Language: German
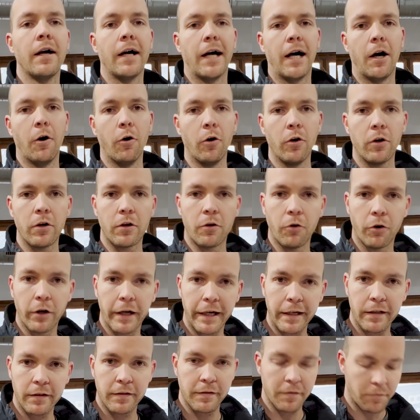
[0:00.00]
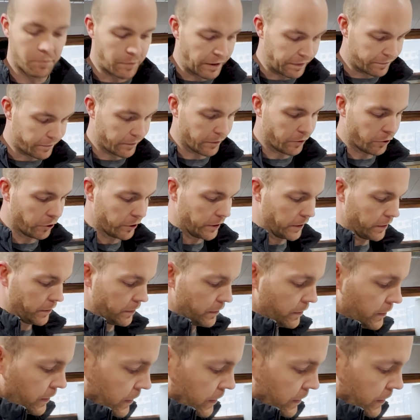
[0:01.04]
auch korrekt messen können.